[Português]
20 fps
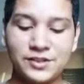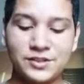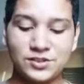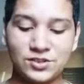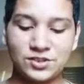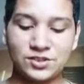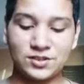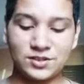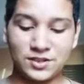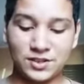
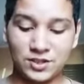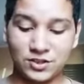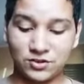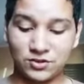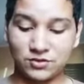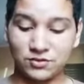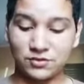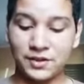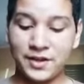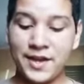Ela ainda
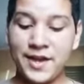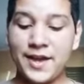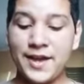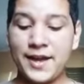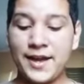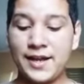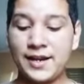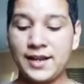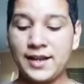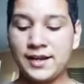lhe
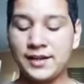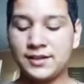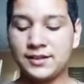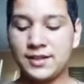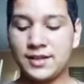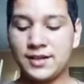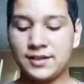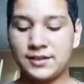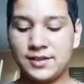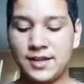dará aquele
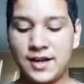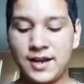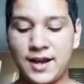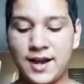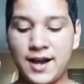sorriso